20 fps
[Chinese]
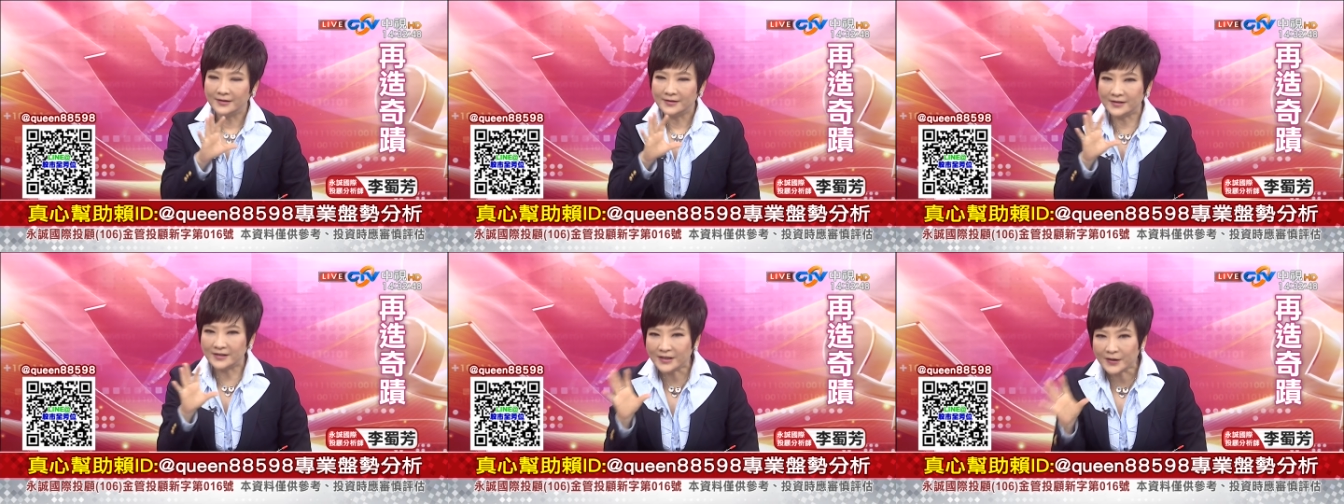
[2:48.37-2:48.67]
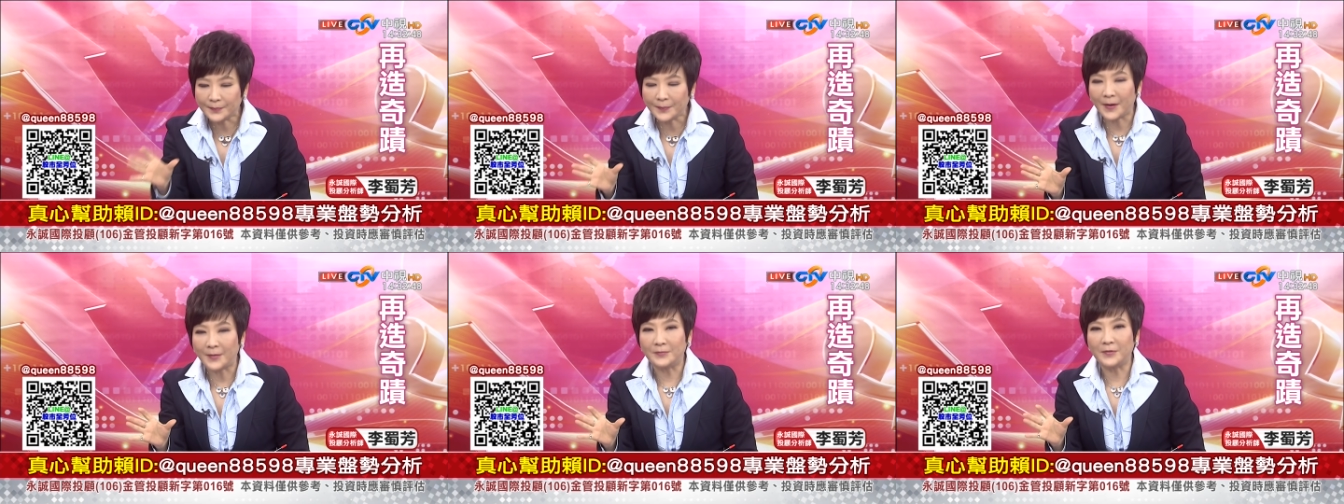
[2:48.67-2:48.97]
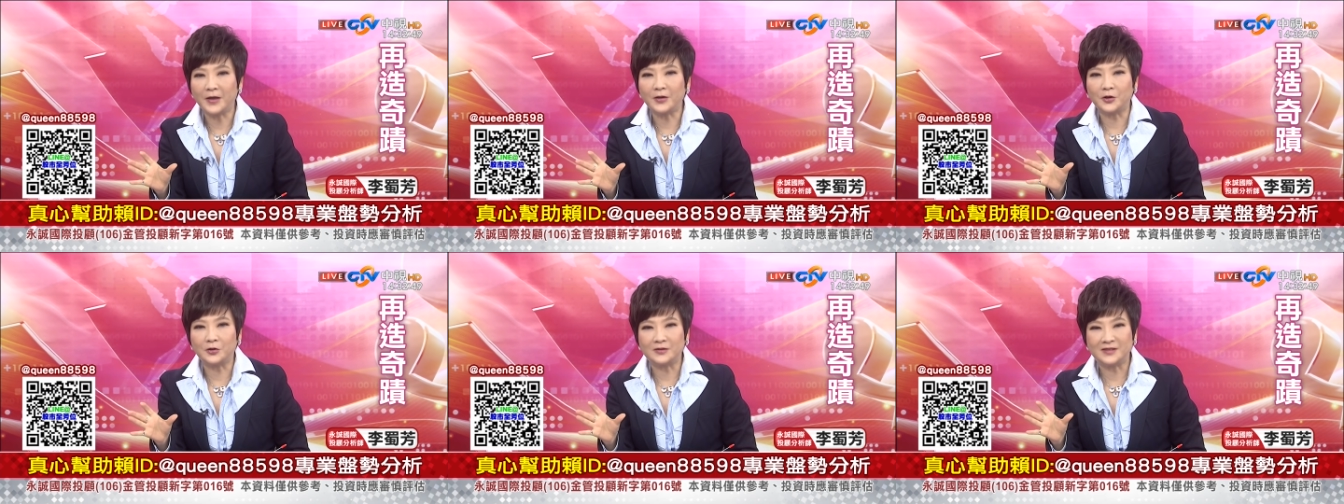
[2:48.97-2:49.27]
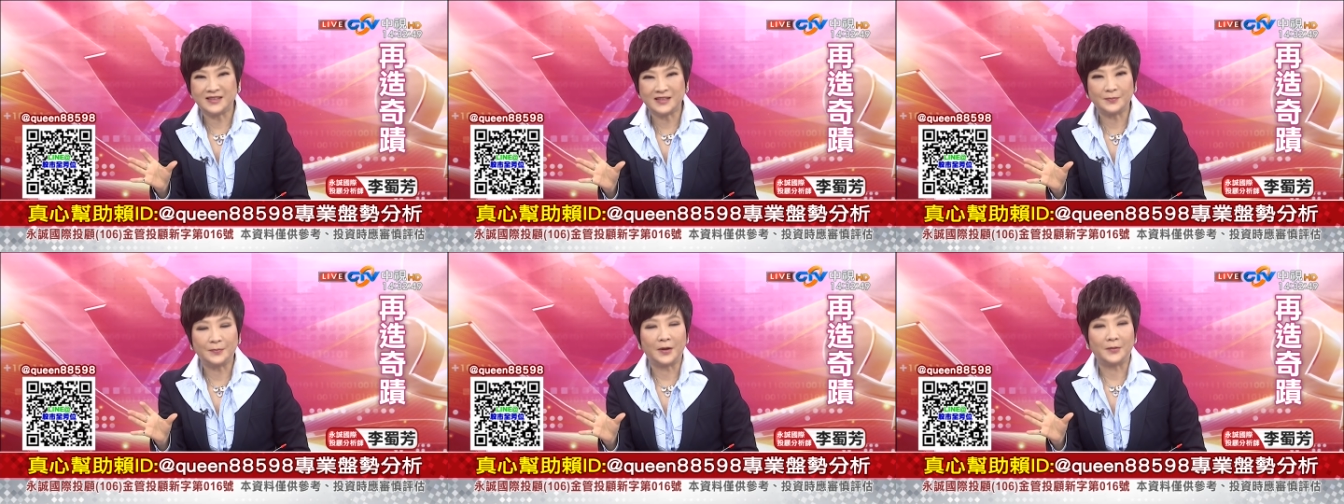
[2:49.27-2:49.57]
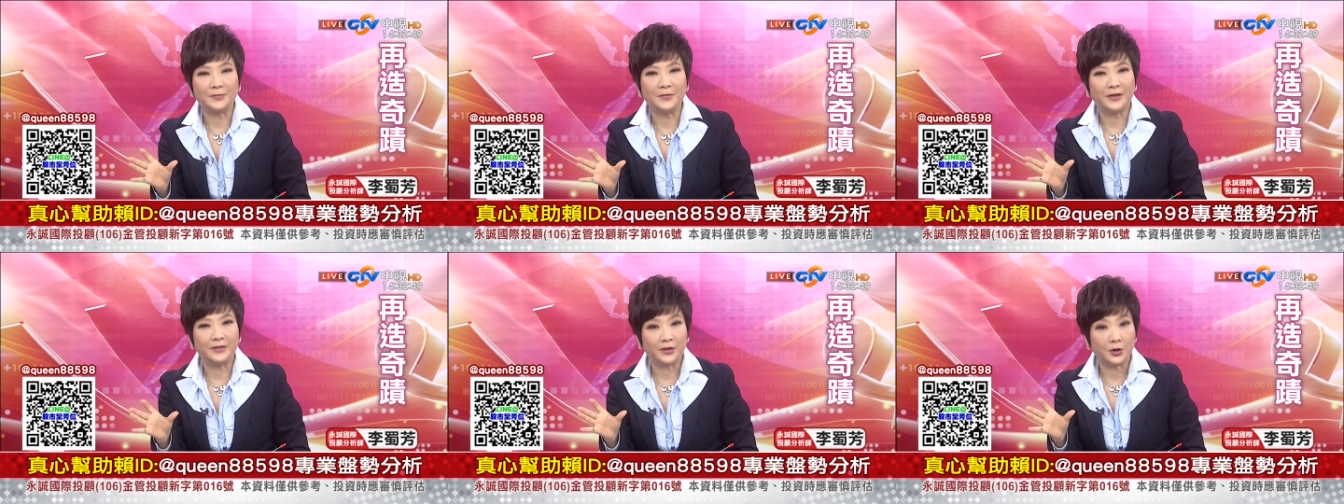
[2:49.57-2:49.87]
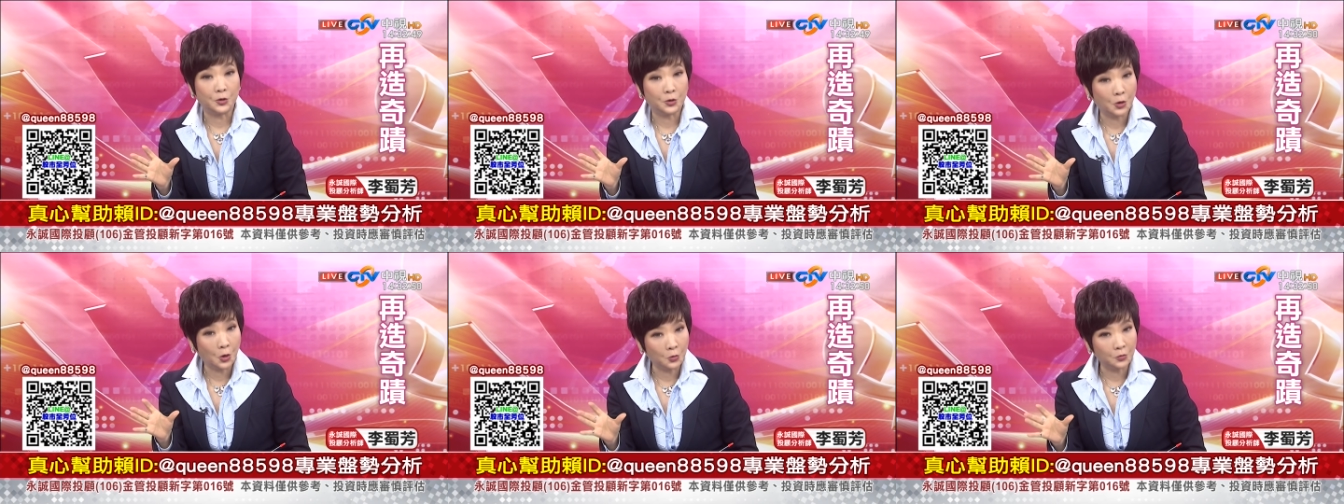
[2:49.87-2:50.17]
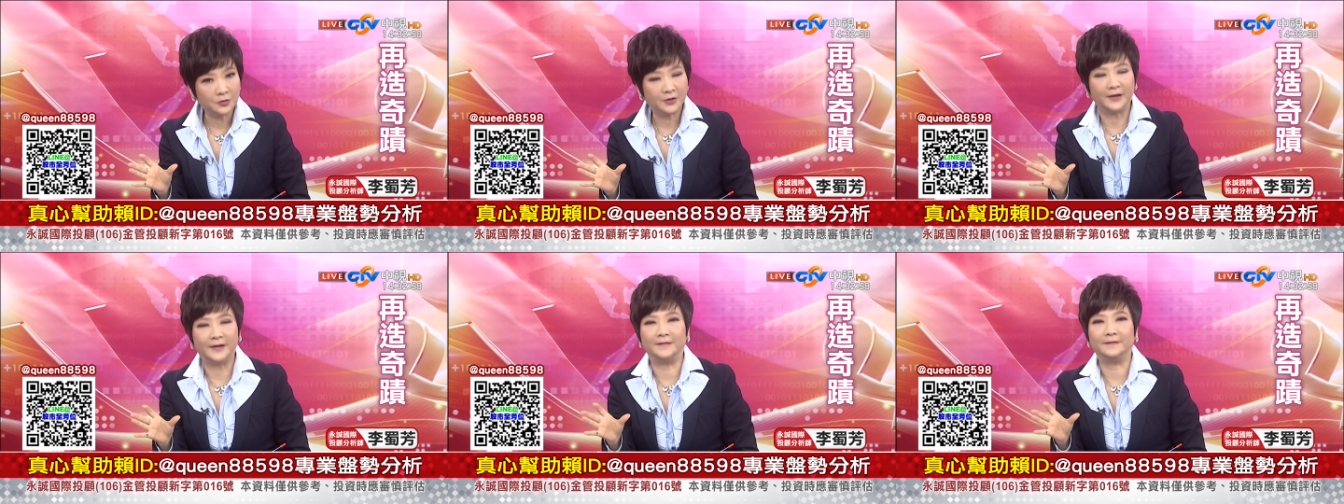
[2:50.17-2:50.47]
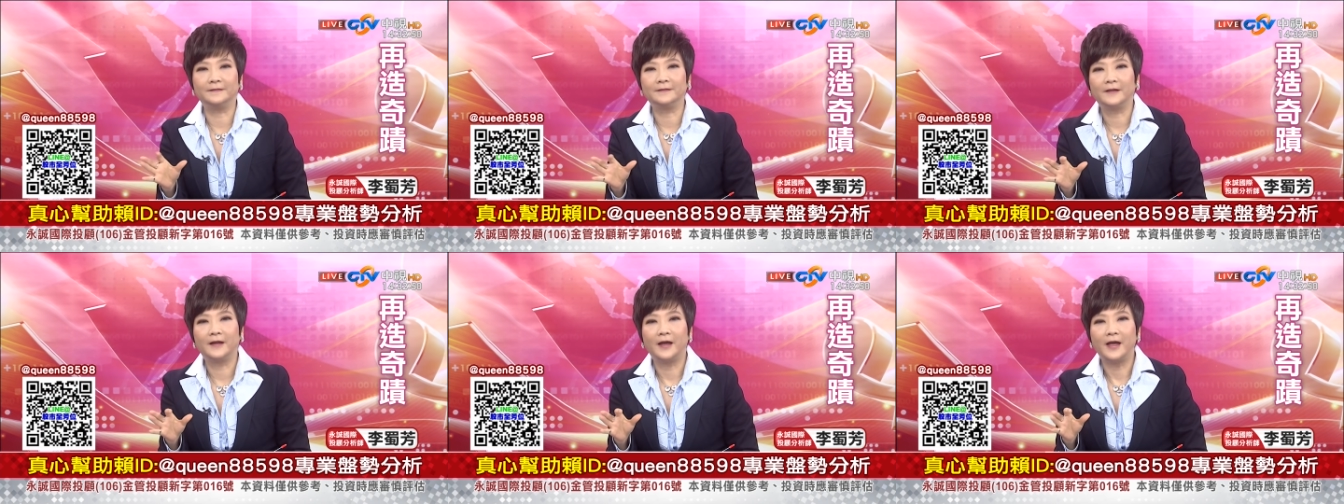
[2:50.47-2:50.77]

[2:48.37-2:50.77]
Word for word: 基本面有基本面的优点。